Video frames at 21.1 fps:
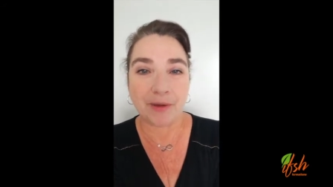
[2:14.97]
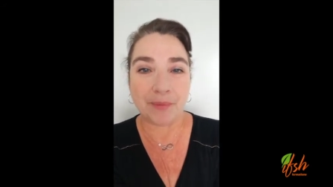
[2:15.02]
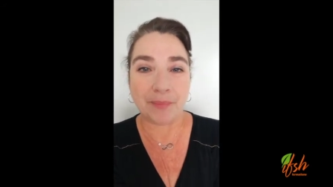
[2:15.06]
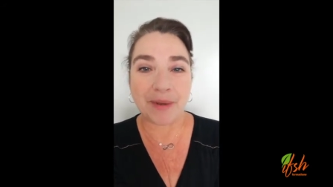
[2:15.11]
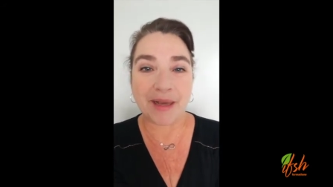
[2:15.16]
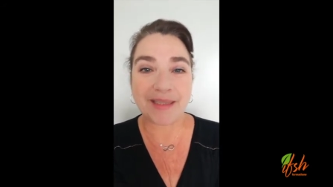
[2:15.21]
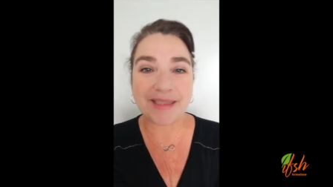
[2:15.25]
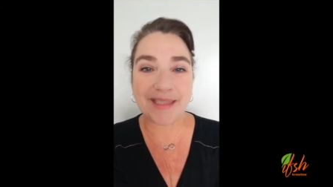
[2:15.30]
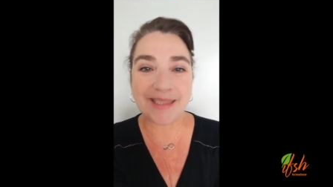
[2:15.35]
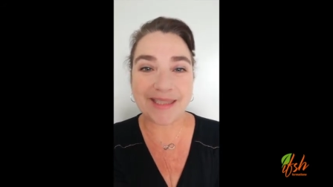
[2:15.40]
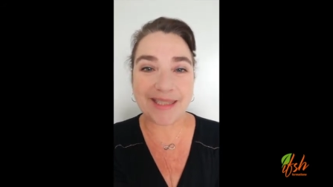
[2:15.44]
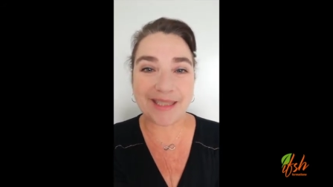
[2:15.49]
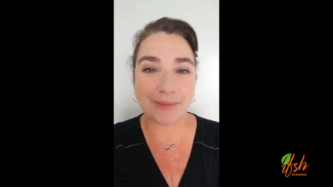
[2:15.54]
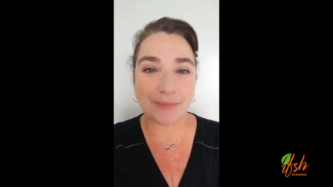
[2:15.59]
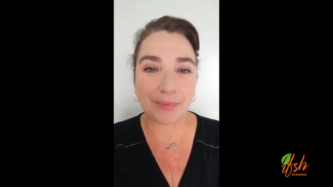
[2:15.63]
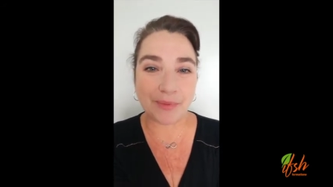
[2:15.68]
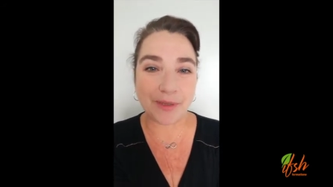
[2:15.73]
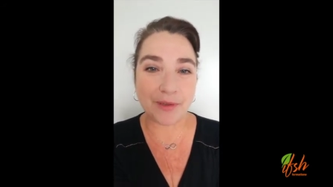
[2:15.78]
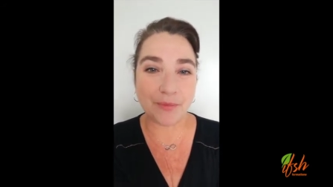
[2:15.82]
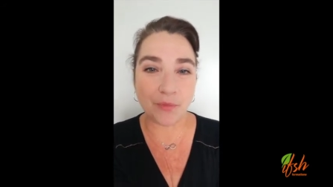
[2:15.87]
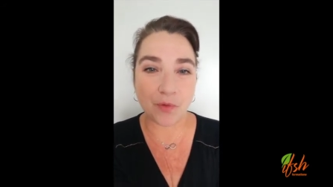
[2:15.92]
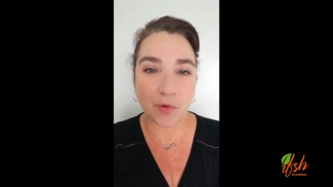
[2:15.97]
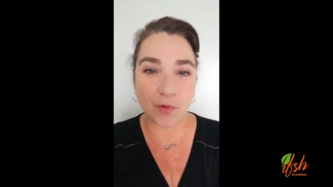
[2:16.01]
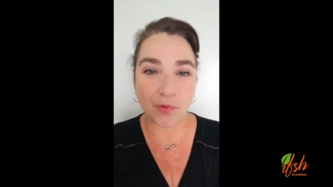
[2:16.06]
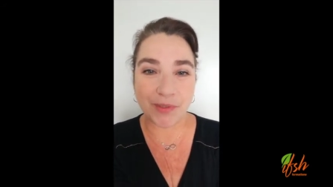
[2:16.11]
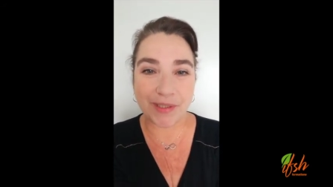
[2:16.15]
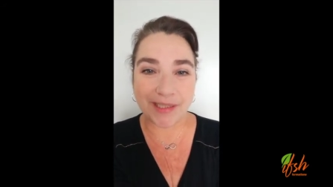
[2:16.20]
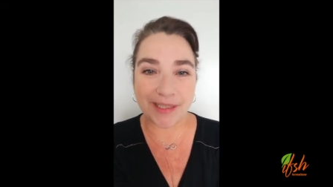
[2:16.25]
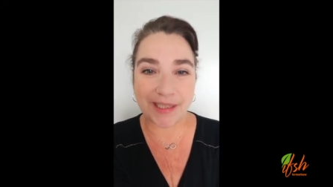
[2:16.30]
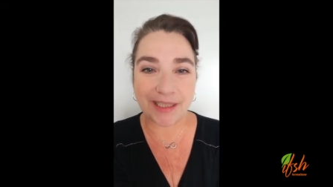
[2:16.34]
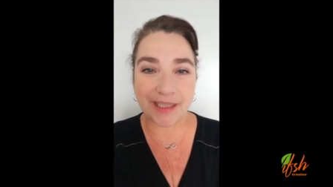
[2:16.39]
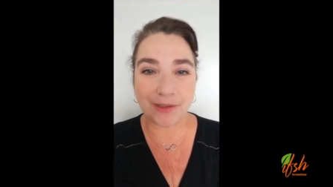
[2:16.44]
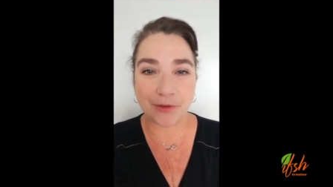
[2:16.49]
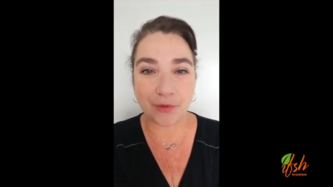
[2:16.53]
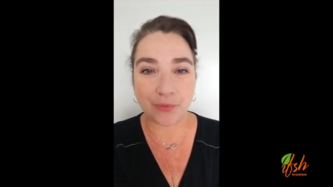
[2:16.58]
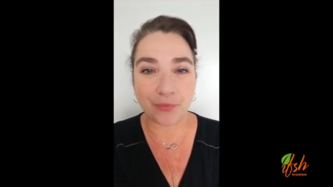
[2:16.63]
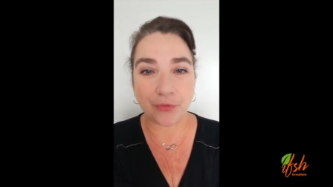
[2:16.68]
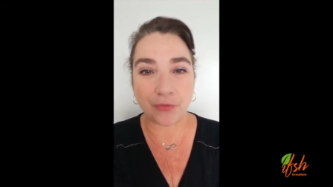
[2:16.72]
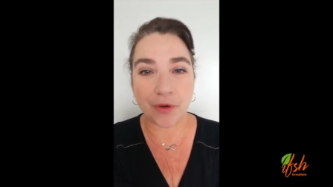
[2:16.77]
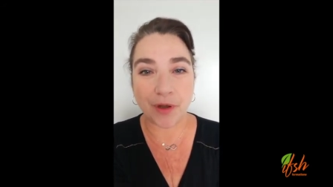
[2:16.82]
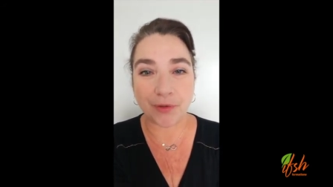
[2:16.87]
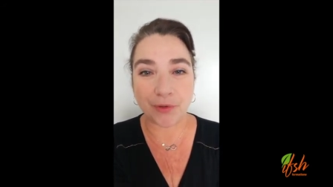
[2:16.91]
participer moi aussi et de
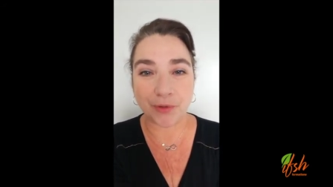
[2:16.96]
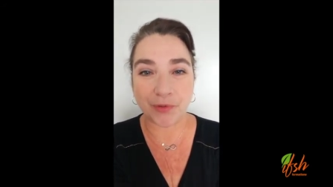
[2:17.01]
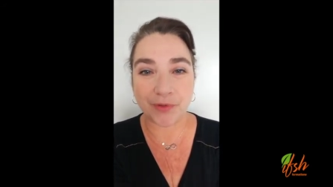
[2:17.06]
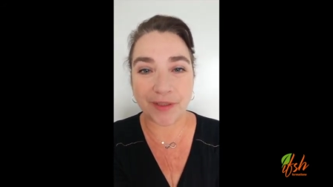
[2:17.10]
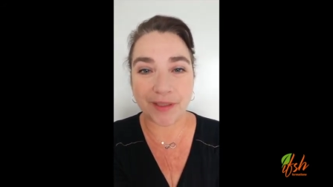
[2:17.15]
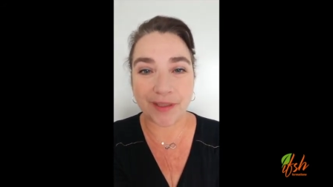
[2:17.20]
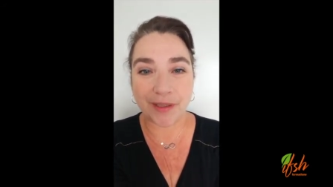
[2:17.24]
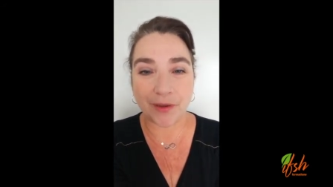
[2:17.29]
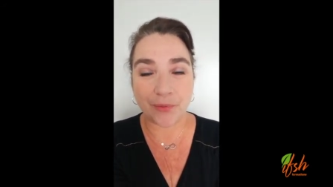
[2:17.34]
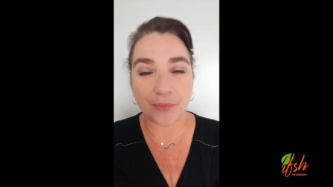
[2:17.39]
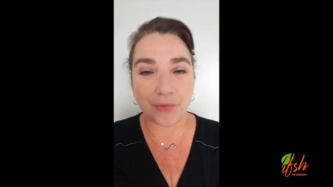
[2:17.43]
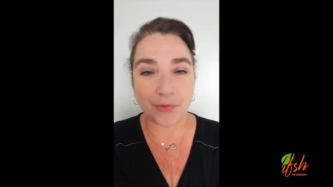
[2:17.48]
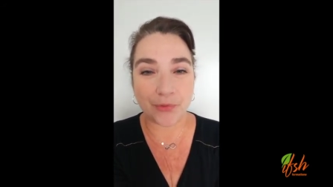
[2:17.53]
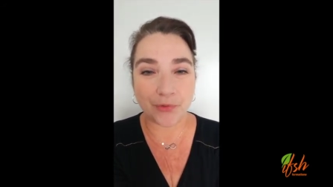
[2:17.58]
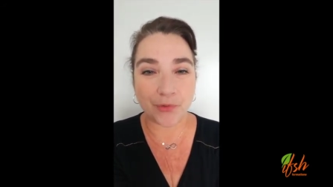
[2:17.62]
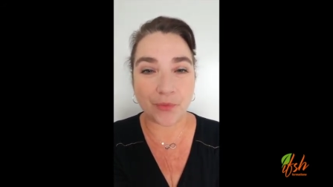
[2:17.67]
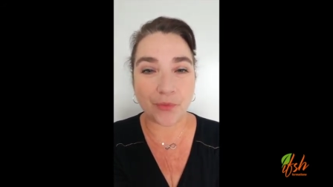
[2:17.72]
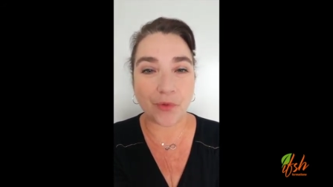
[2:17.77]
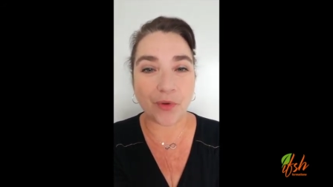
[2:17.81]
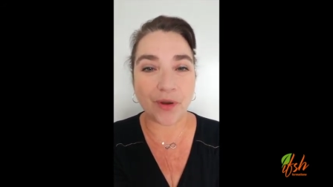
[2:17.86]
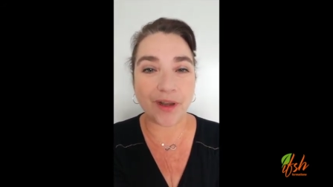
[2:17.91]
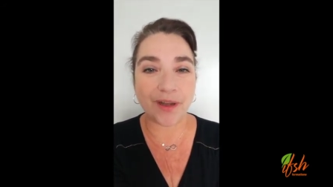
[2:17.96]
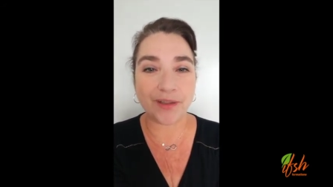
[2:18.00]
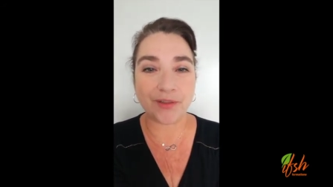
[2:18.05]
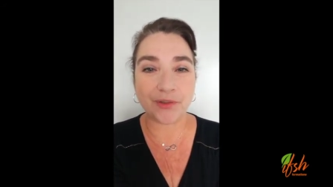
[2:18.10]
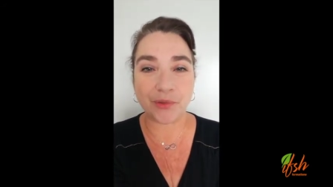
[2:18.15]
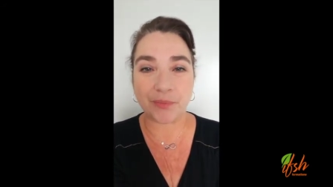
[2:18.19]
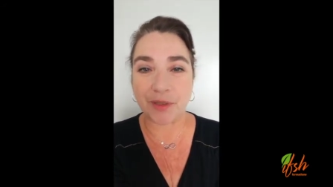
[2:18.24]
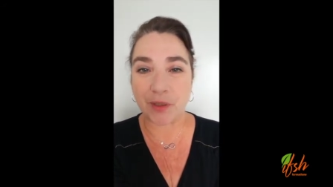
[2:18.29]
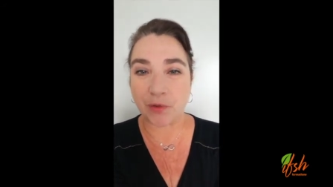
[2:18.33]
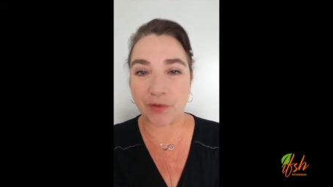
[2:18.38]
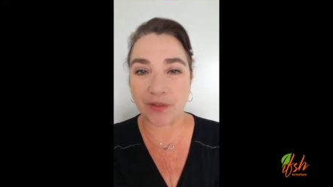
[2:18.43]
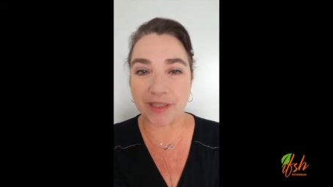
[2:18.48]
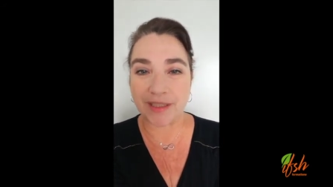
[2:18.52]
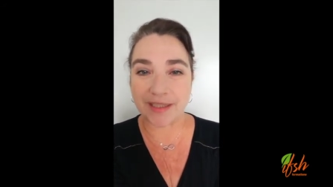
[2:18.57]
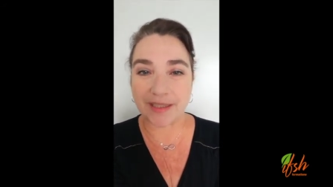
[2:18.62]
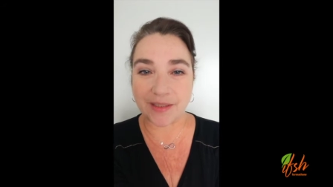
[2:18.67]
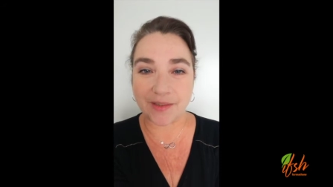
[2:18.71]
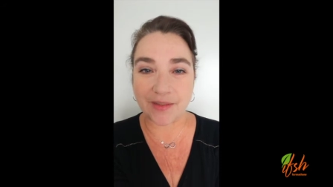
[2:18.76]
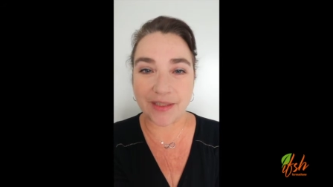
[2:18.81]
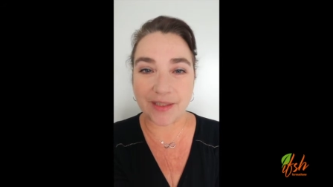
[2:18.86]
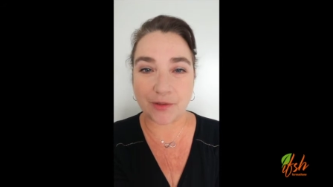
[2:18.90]
pouvoir donner un peu de moi, de mes
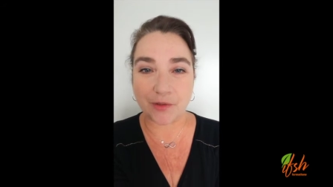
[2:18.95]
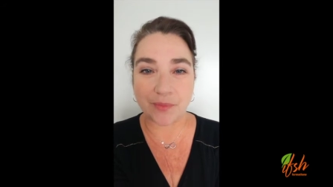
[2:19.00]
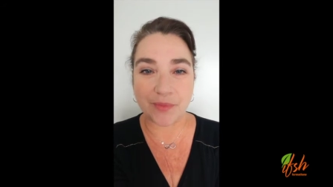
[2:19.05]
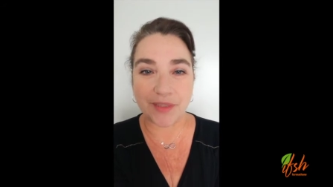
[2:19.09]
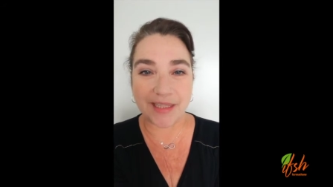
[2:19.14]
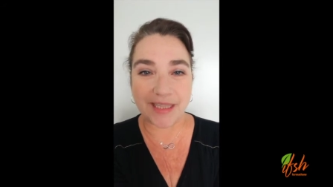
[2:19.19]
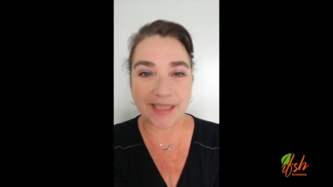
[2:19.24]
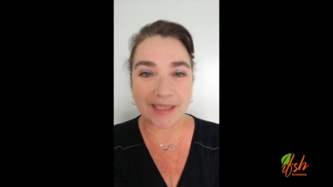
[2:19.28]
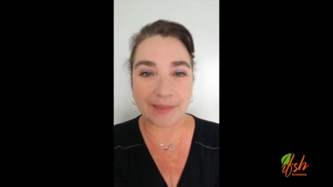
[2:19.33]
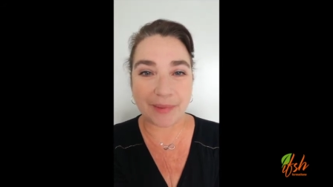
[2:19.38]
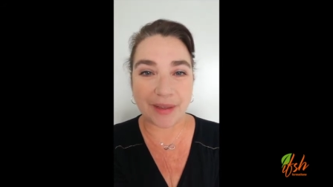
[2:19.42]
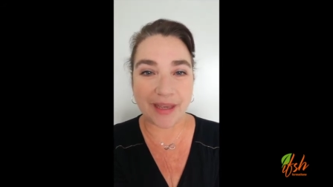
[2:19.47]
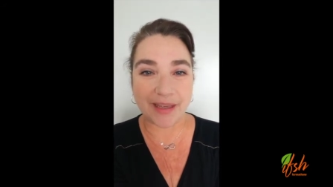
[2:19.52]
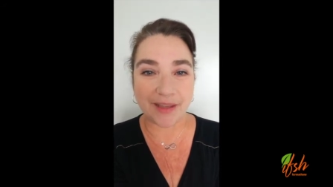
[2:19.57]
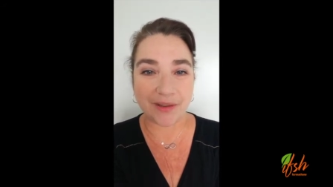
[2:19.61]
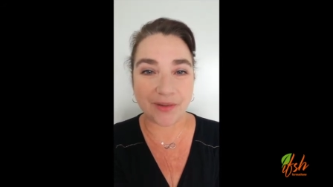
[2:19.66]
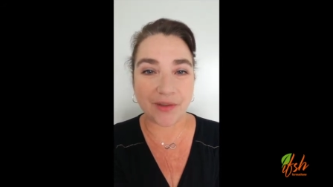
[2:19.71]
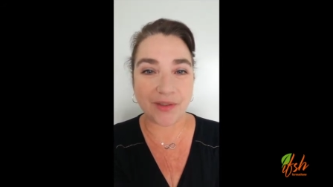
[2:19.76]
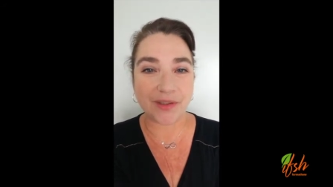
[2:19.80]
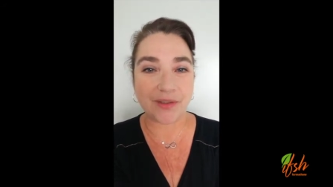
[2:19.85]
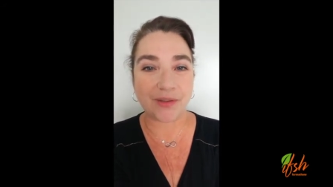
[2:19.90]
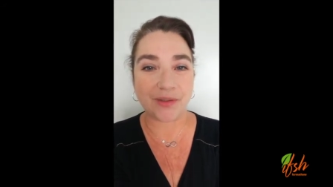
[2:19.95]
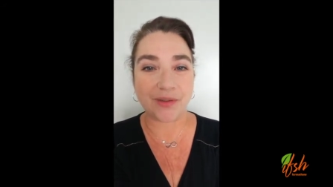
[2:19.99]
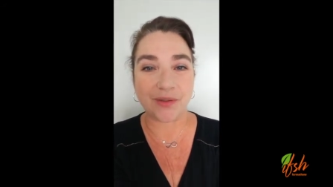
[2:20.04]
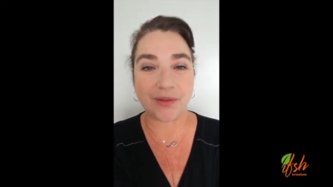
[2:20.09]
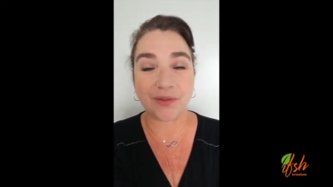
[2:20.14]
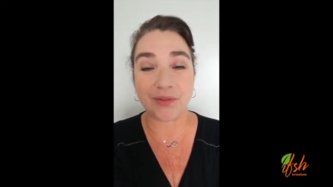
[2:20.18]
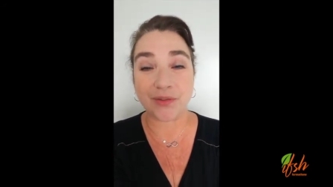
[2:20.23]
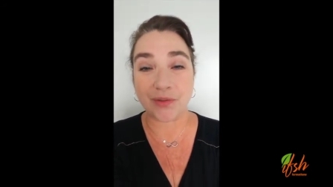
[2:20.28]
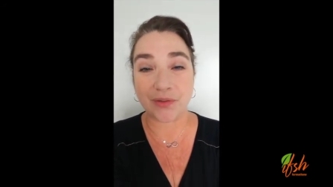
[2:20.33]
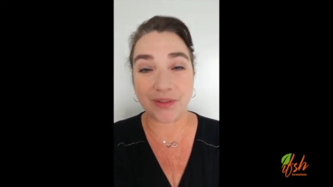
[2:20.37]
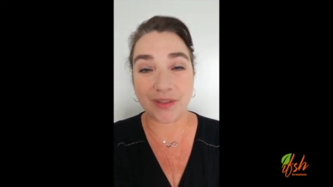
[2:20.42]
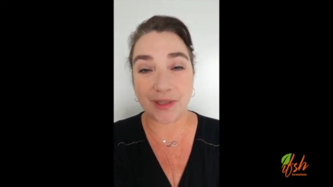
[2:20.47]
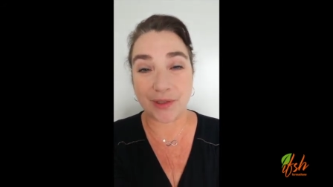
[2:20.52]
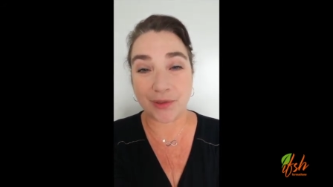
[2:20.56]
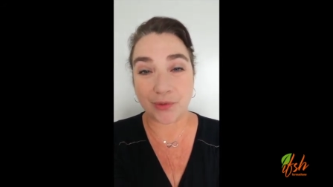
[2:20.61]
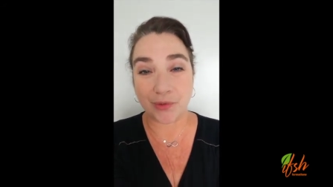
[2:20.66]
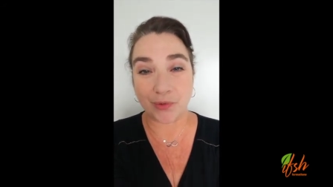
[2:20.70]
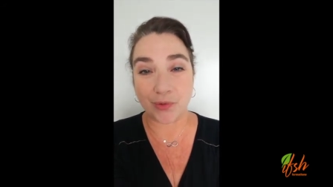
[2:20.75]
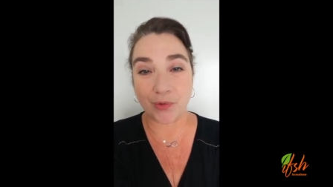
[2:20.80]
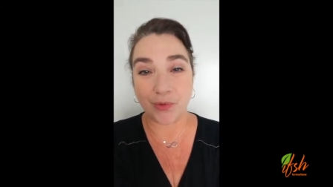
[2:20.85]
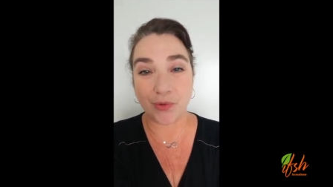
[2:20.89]
connaissances et de mes expériences euh, en tant que
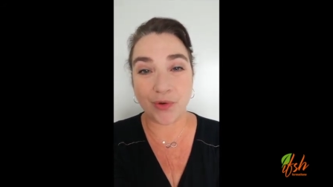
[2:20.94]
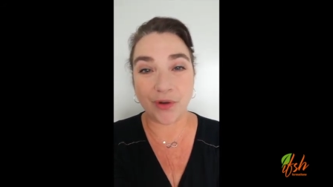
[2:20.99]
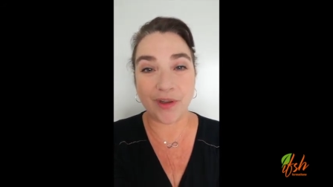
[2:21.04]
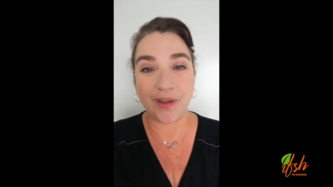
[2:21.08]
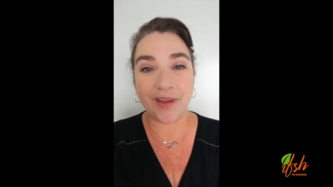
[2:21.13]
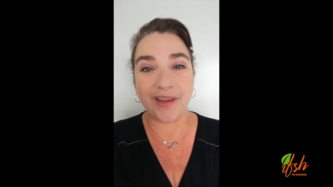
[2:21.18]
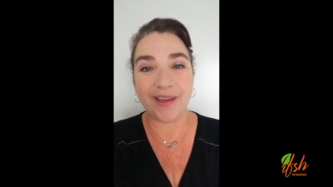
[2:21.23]
naturo